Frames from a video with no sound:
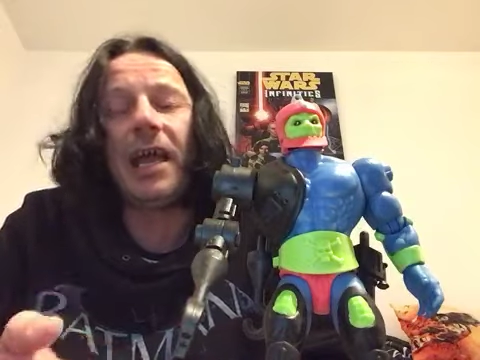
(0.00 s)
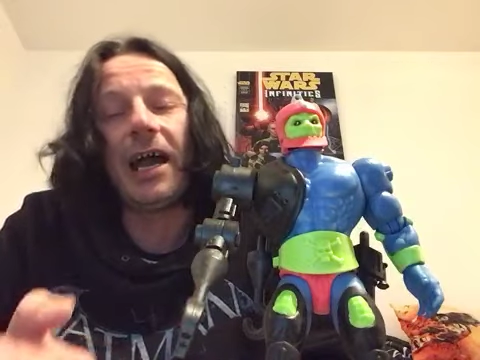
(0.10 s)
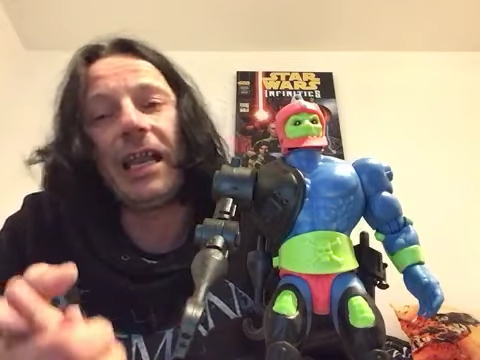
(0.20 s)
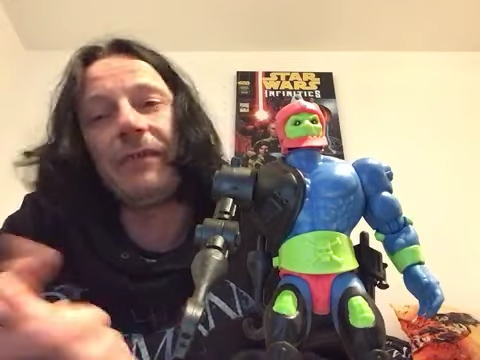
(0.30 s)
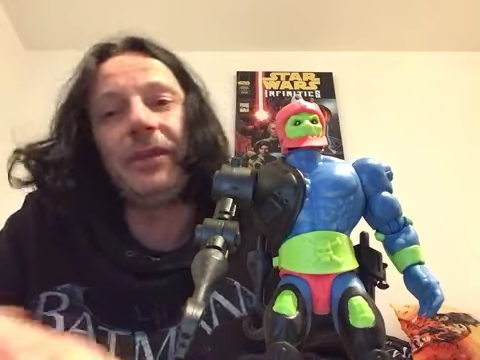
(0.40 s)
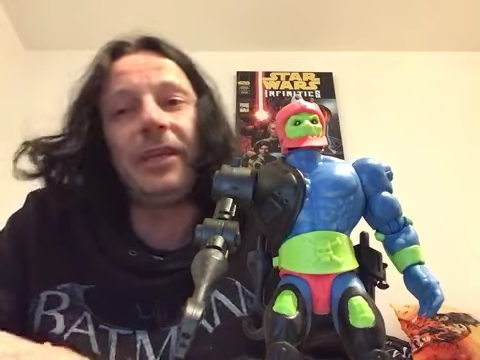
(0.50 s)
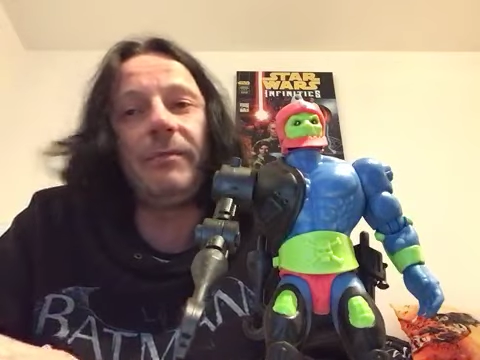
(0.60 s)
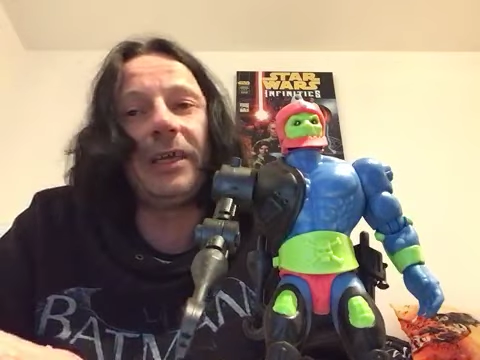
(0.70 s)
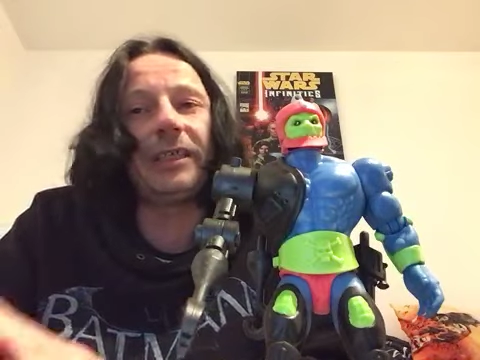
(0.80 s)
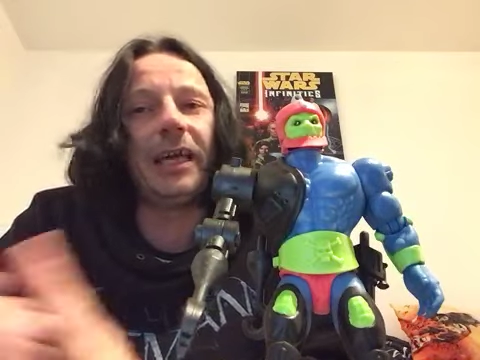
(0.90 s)
Eigentlich finde ich ihn
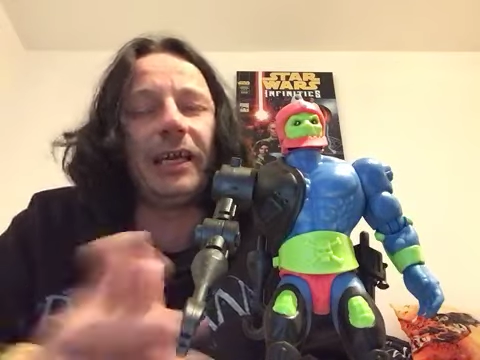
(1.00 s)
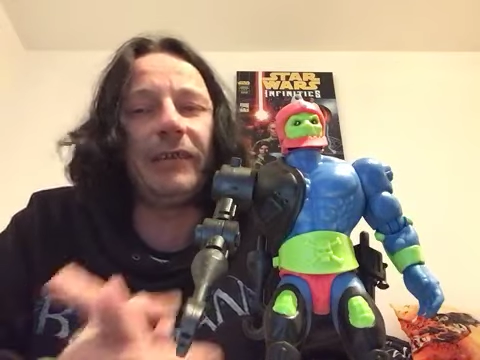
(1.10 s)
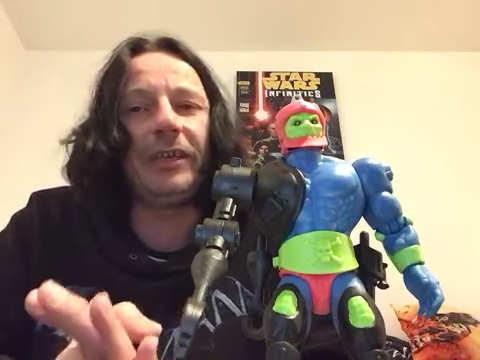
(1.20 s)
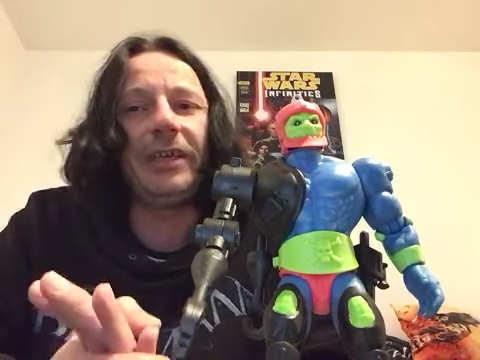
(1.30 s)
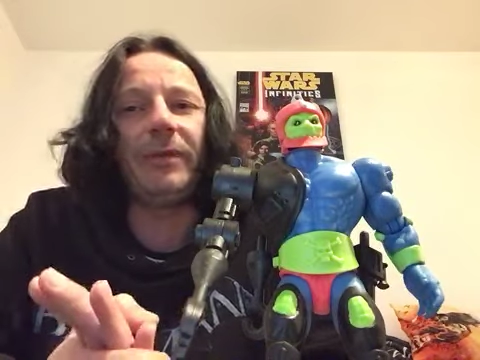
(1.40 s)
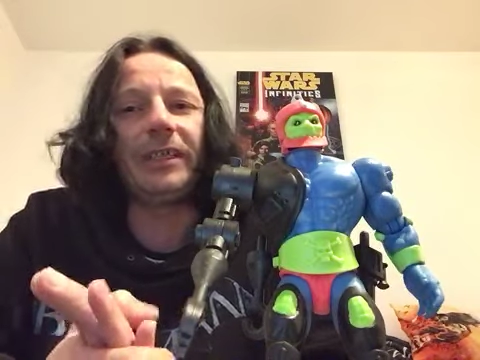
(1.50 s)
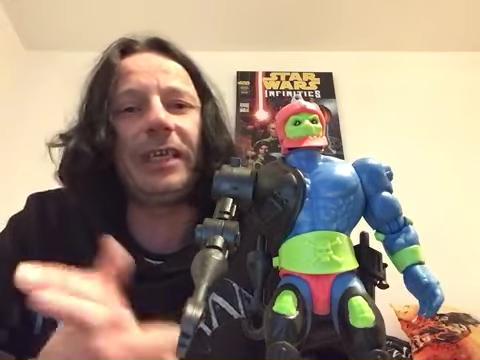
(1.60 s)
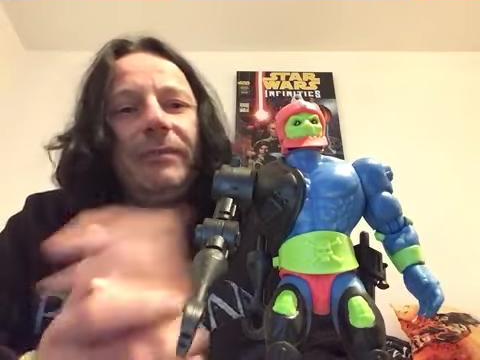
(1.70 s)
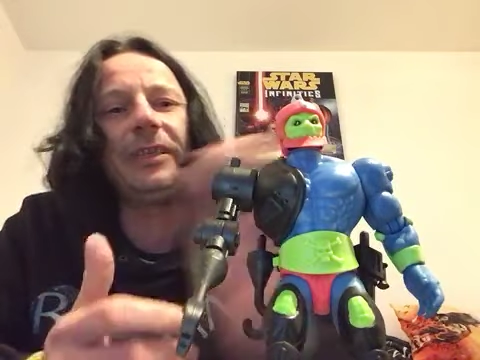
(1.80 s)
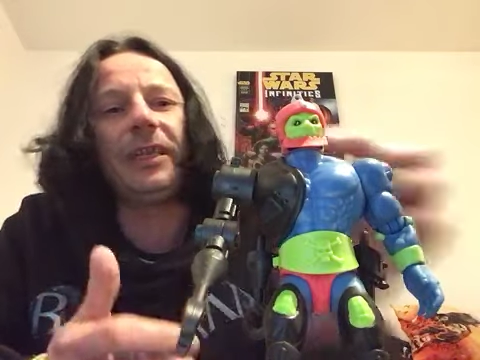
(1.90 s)
besser, eigentlich finde ich ihn besser.
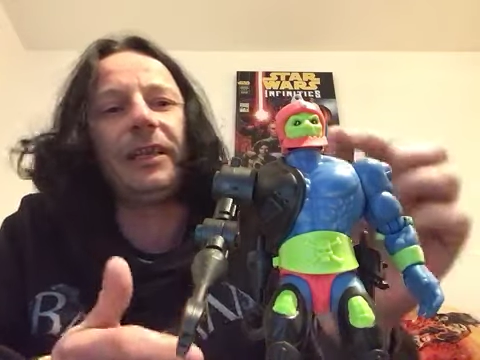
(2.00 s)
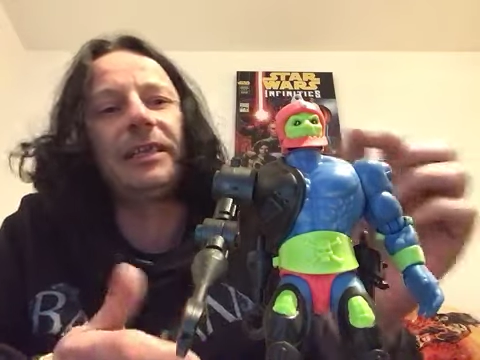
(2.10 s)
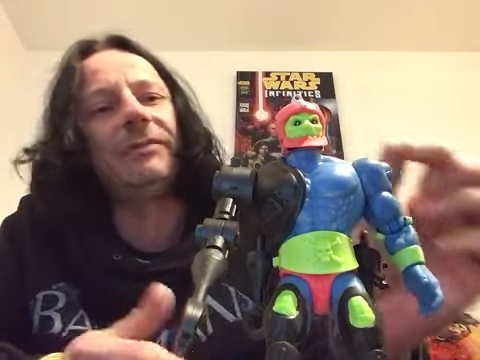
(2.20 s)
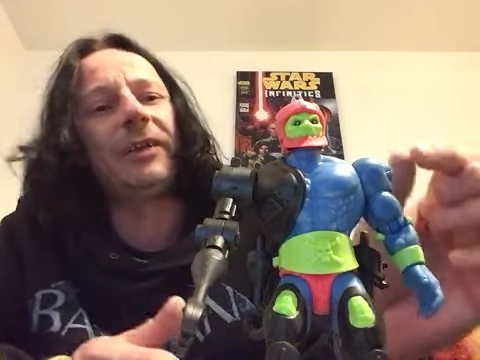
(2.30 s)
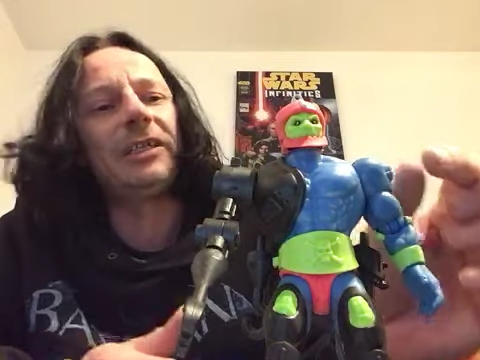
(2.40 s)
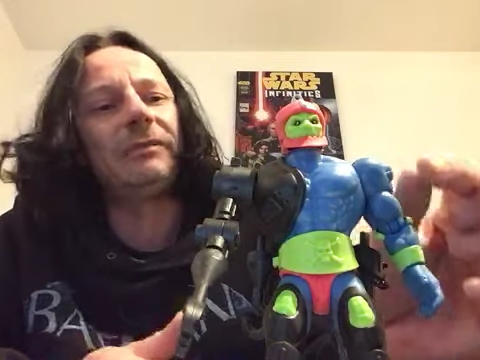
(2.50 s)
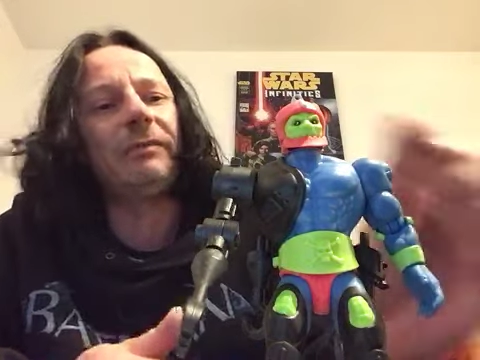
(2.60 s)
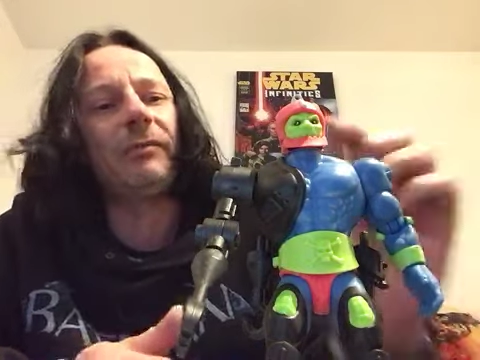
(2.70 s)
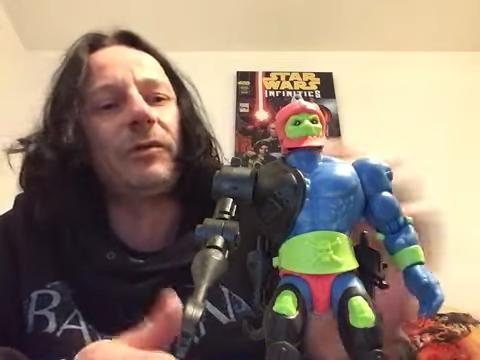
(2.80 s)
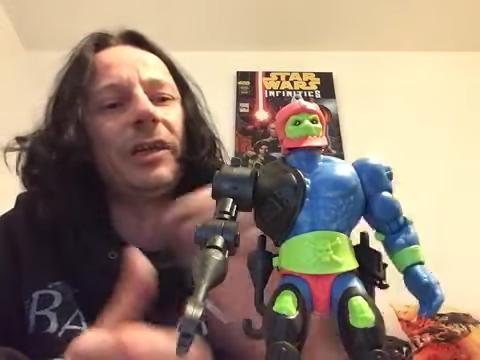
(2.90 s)
Ich finde ihn klasse, weil er so wie
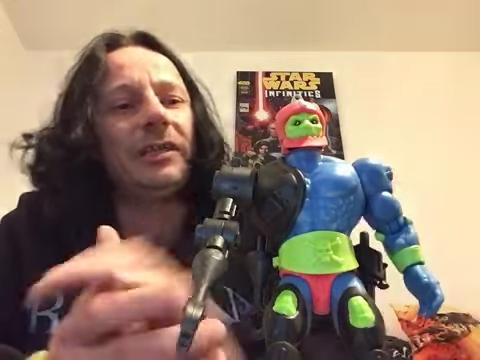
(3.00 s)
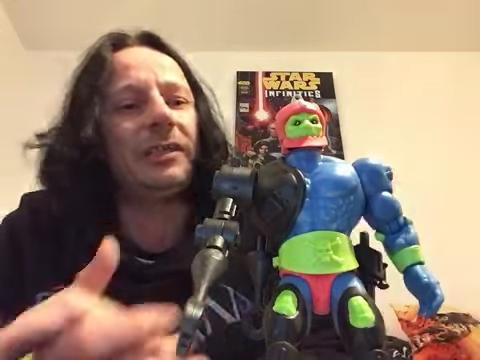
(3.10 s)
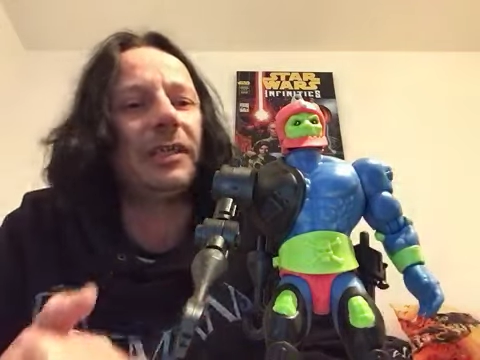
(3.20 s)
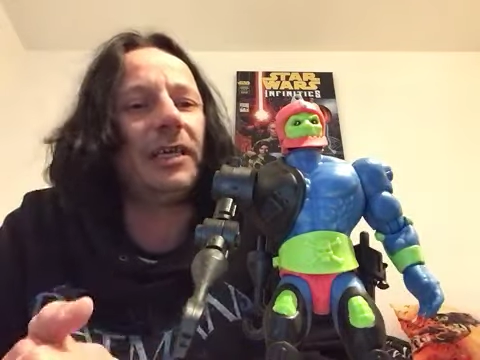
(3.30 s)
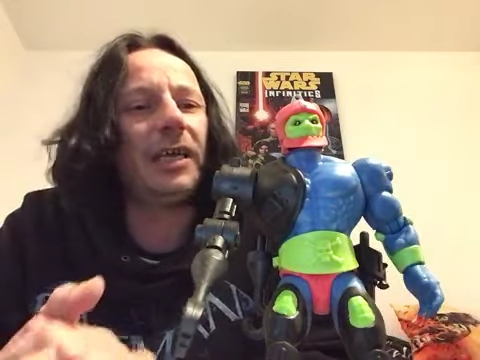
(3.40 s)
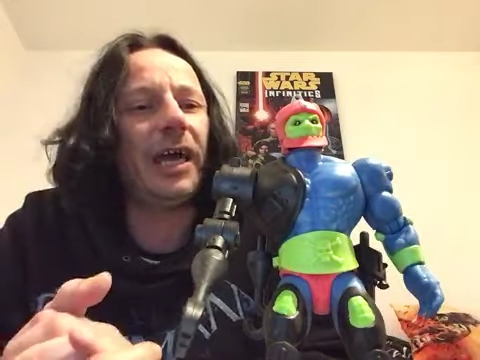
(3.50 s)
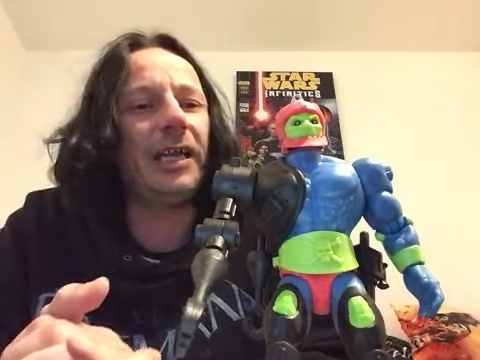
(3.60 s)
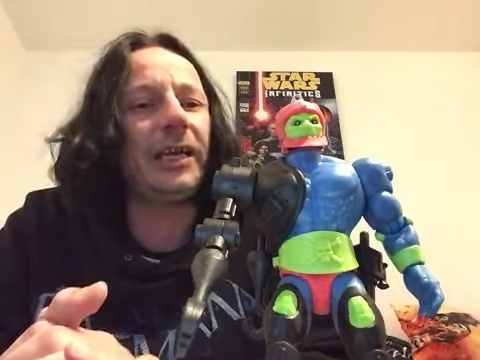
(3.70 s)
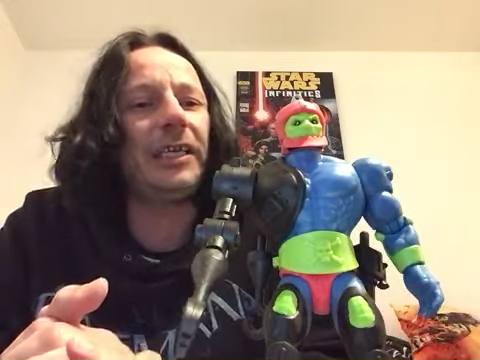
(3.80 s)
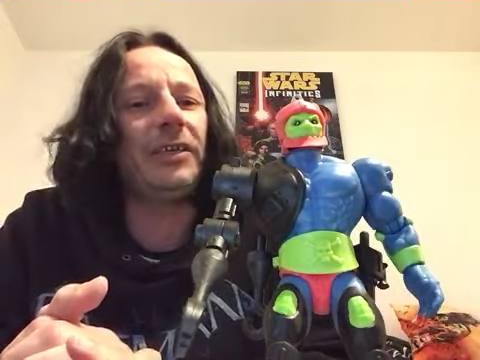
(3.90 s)
früher ist.
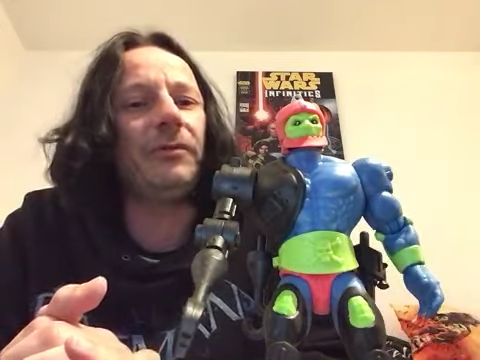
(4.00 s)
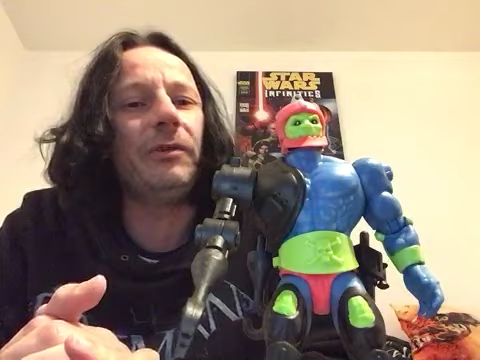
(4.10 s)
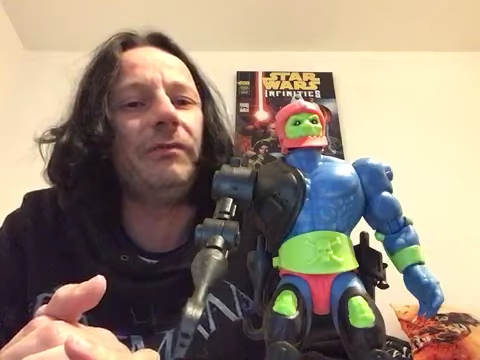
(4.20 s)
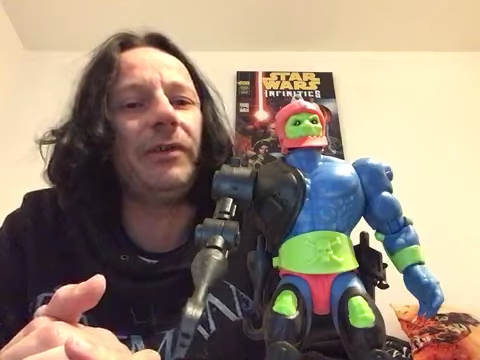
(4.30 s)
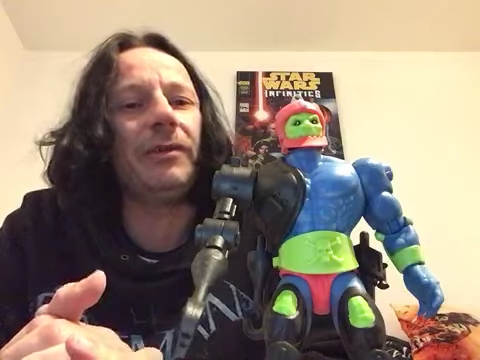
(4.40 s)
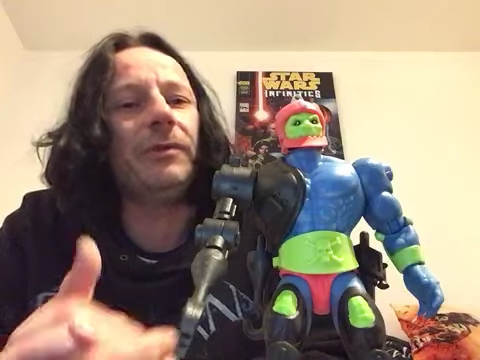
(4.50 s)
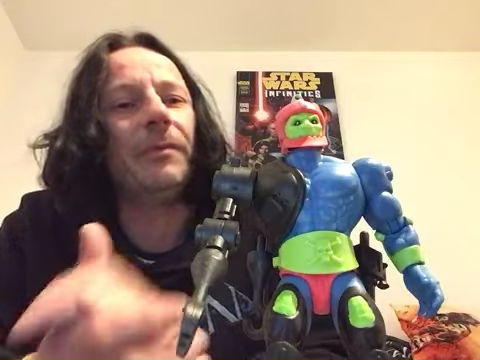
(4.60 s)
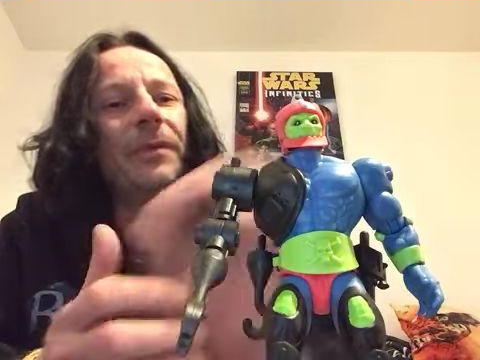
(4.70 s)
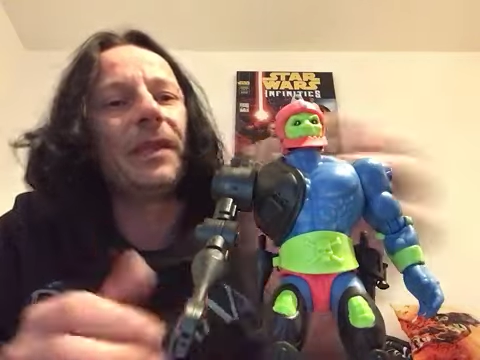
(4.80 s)
Eine richtig coole Figur.